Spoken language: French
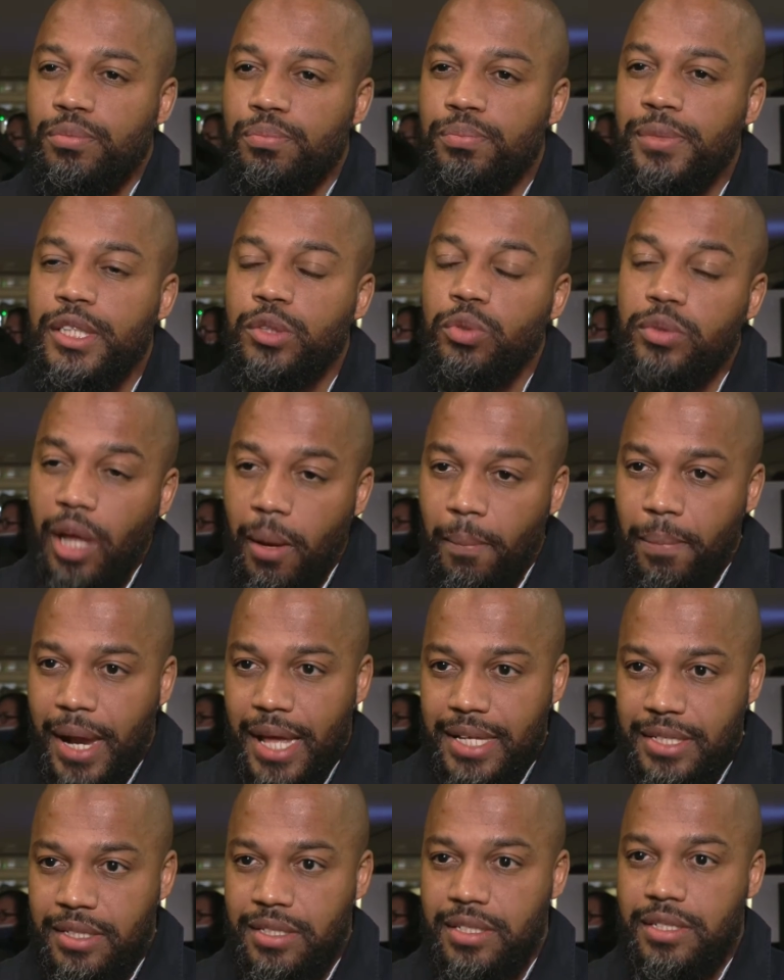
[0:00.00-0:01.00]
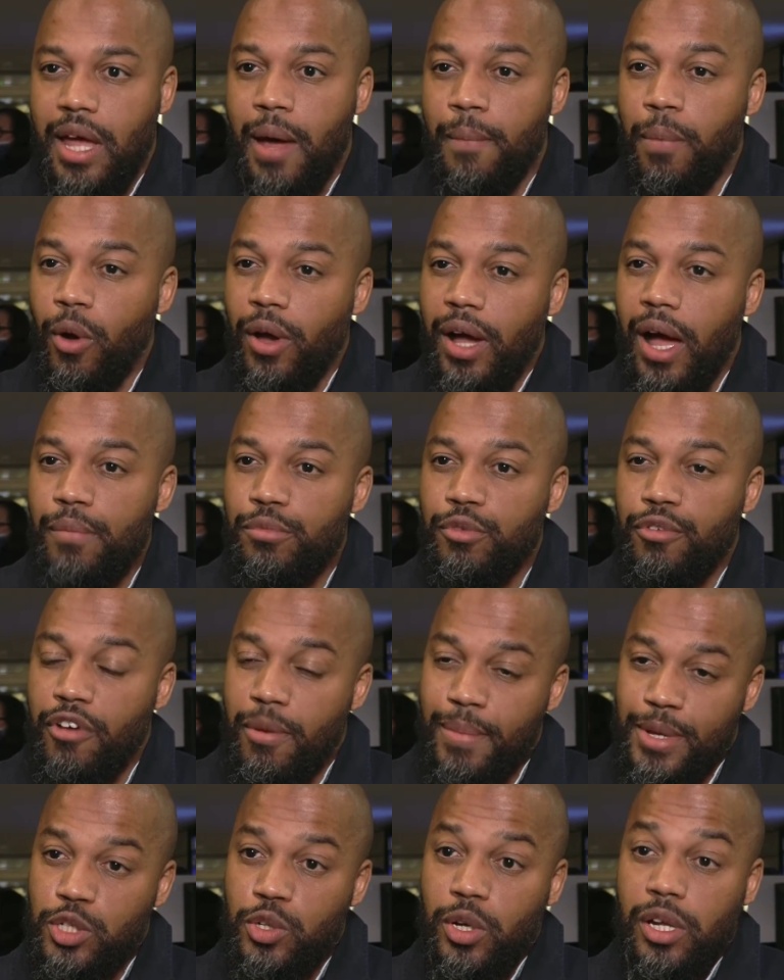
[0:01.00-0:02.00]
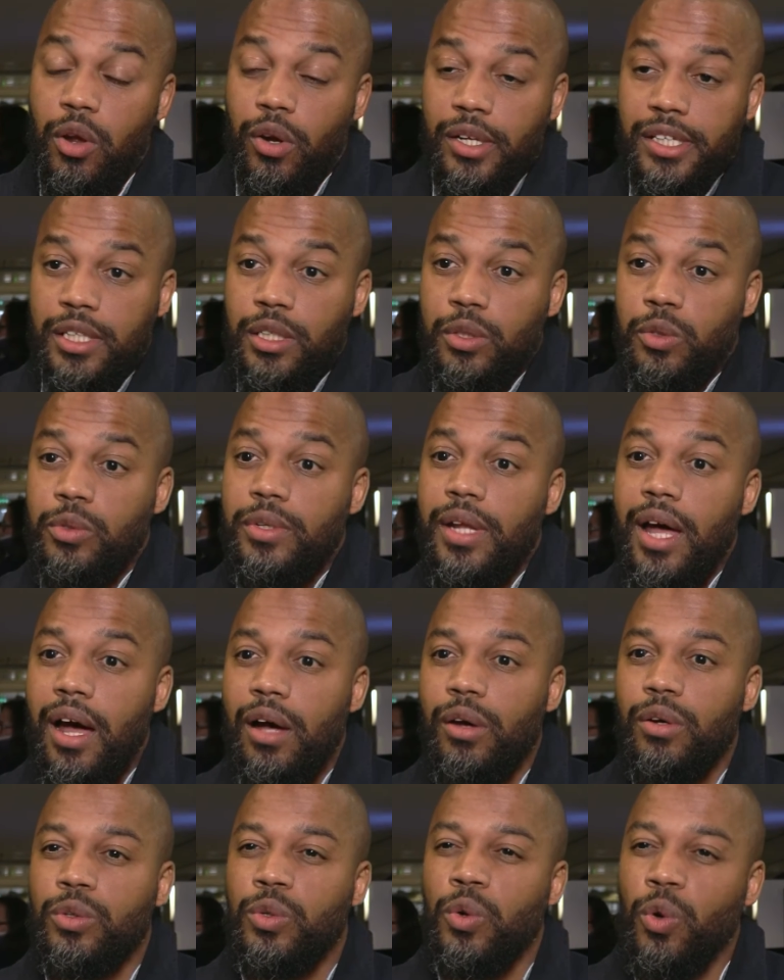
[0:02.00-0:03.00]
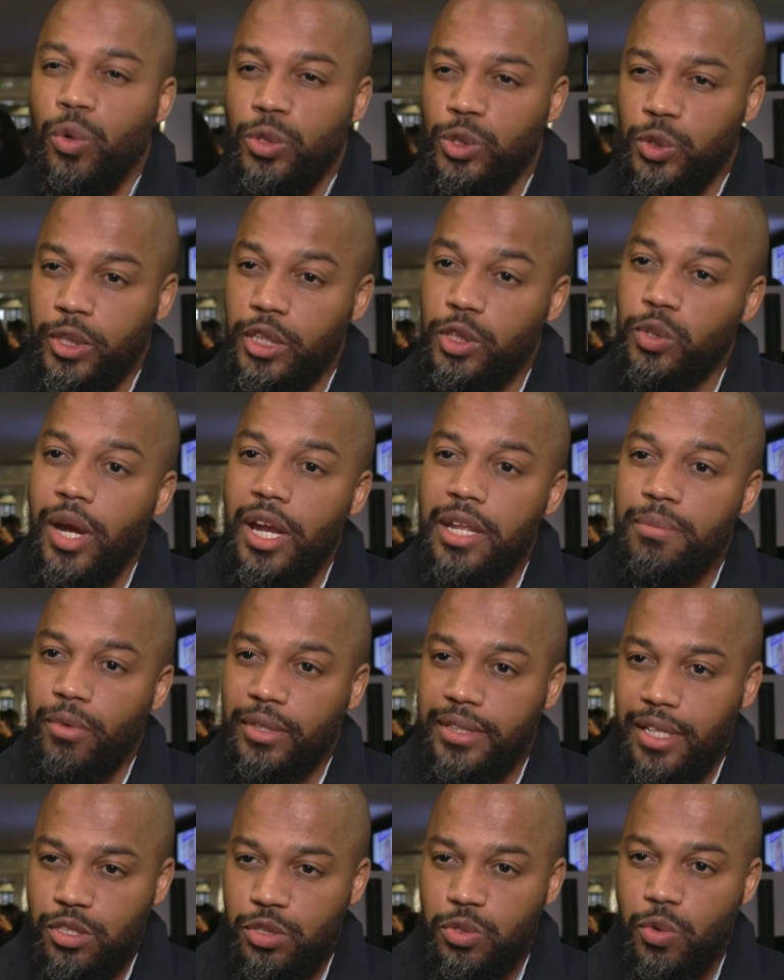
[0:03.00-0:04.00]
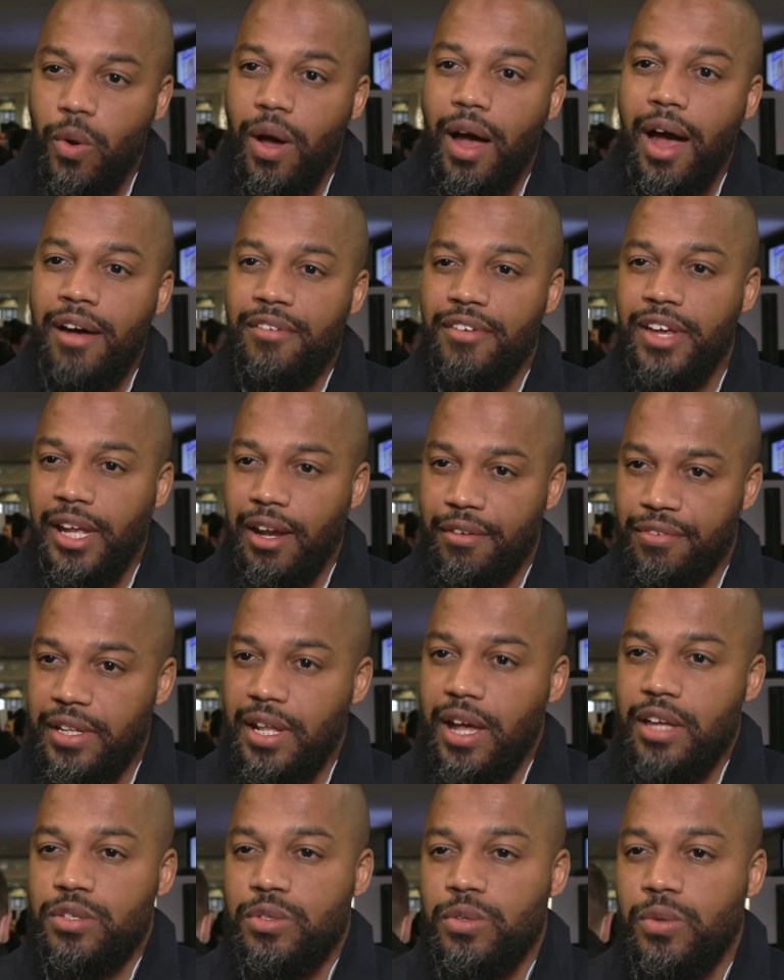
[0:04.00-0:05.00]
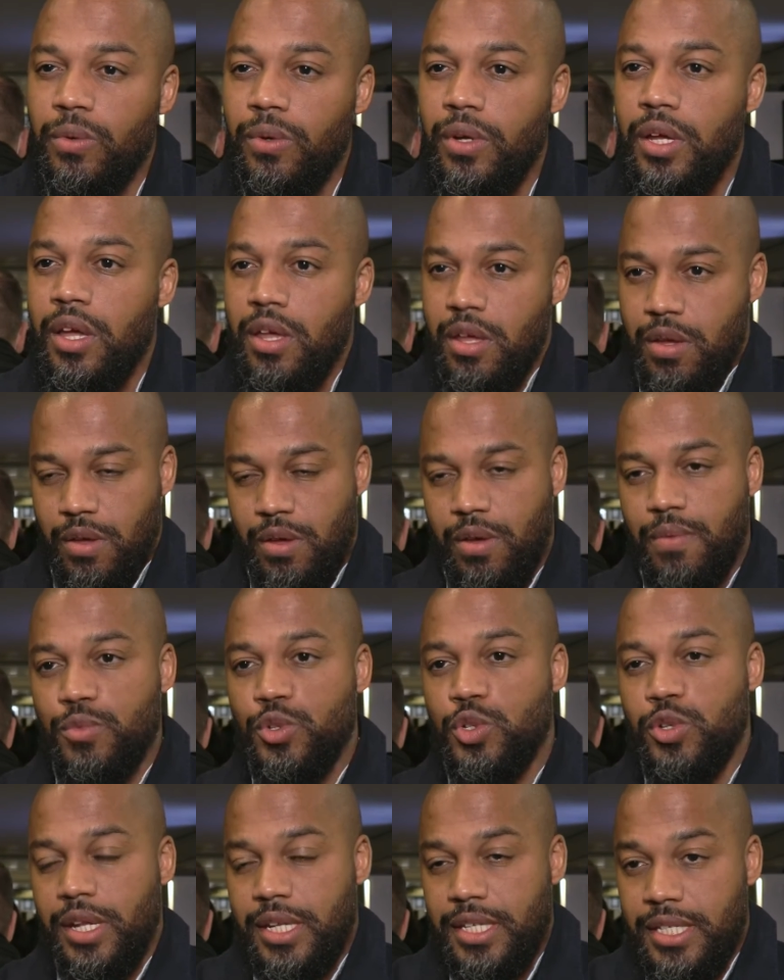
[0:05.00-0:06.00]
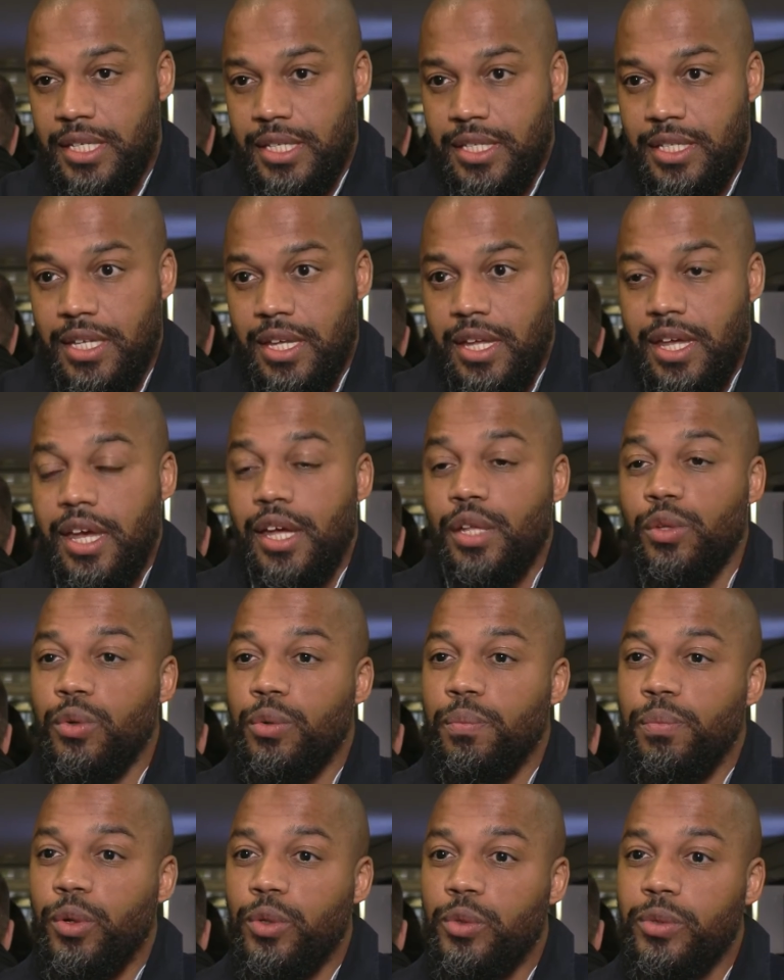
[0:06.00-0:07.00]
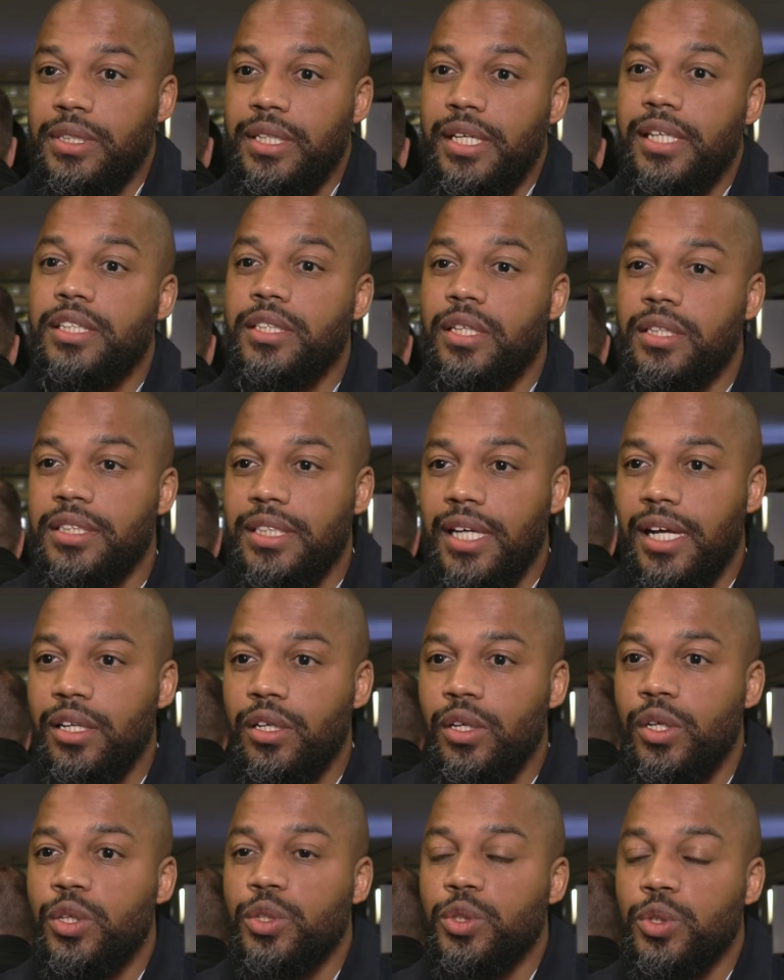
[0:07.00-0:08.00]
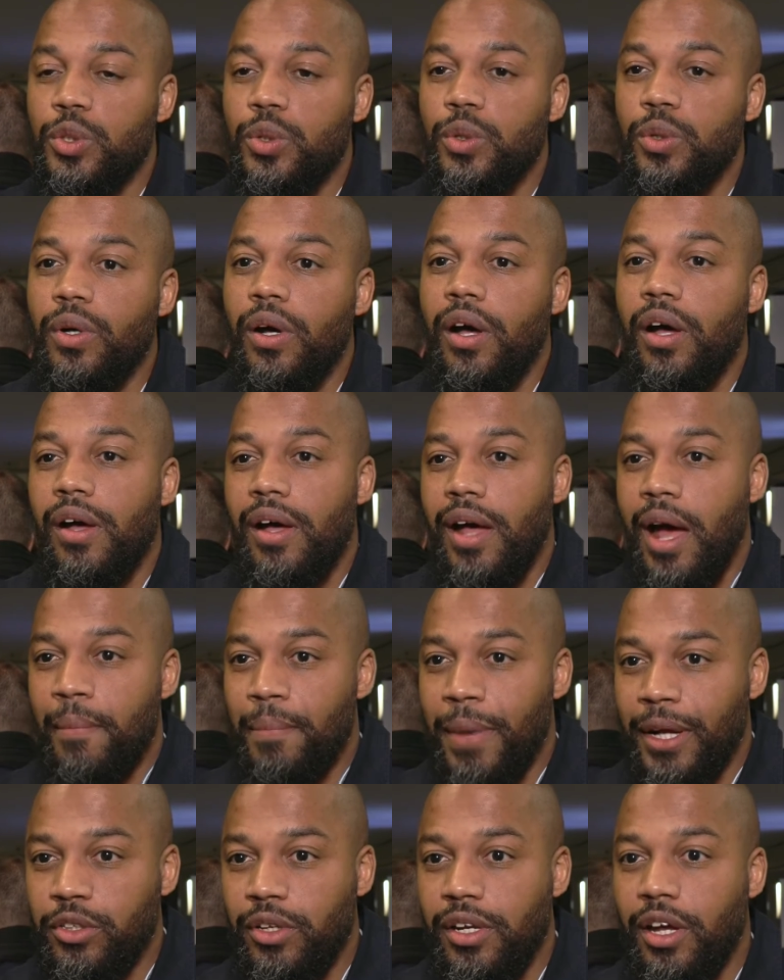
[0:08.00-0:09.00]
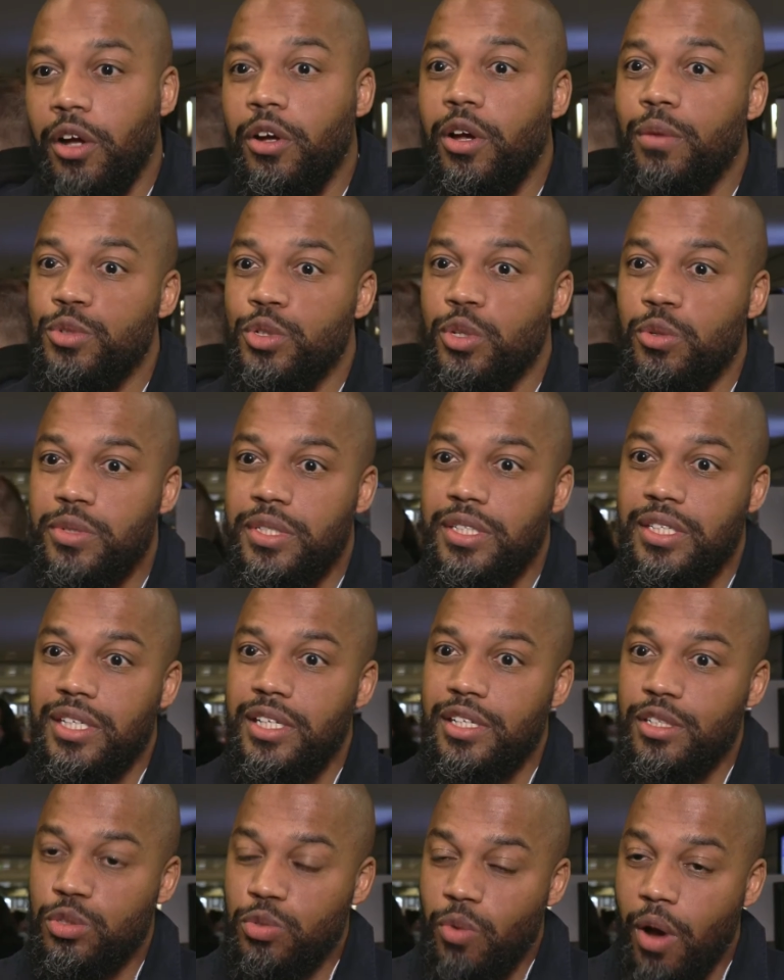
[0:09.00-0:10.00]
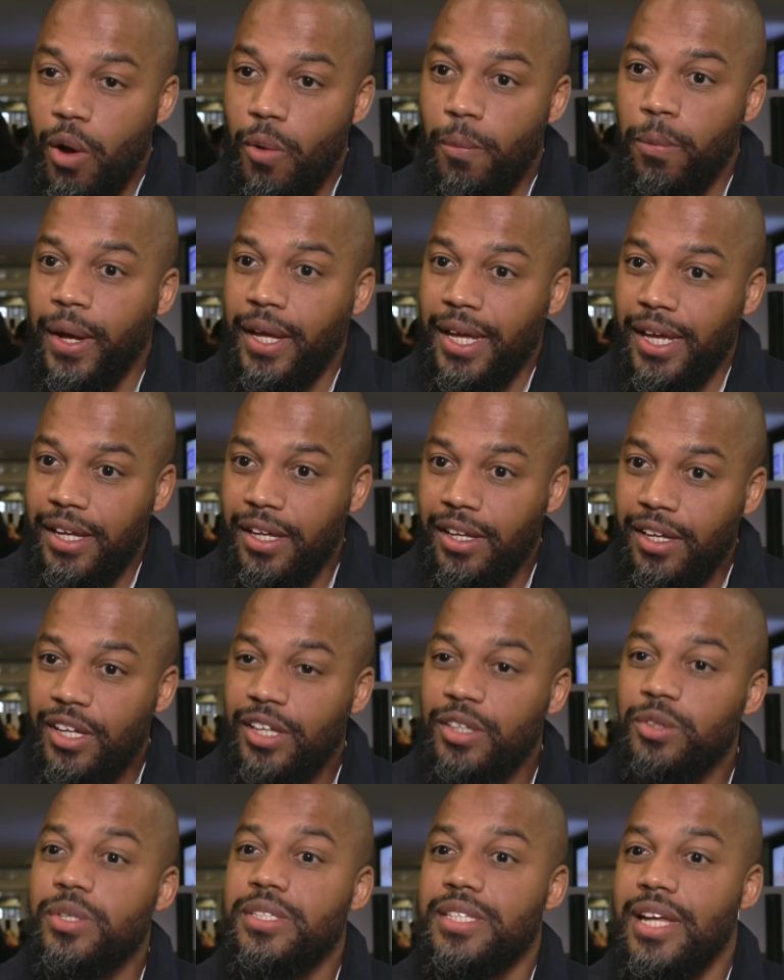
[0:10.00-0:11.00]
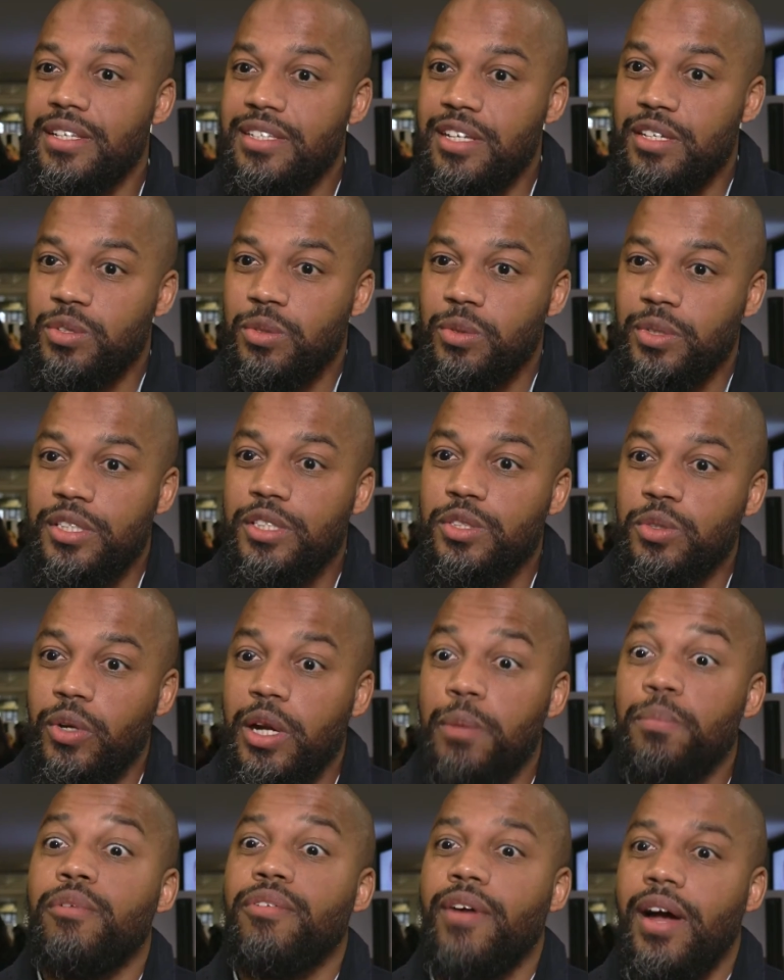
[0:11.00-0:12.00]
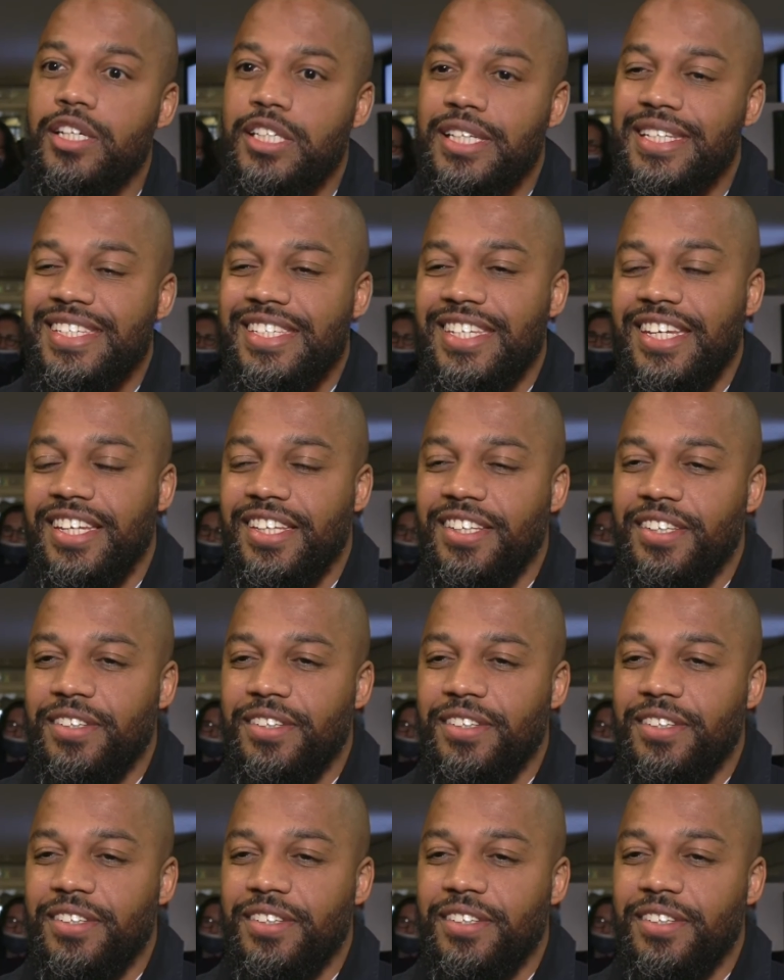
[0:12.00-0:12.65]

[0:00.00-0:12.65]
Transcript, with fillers: mis tout en place un programme de formation e-learning qu'on a euh, co-construit sur l'alimentation avec la Fédération Mutualiste et donc pour nous, c'est essentiel qu'un euh, partenaire comme celui-ci soit auprès de celles et ceux qui sont les plus fragilisés.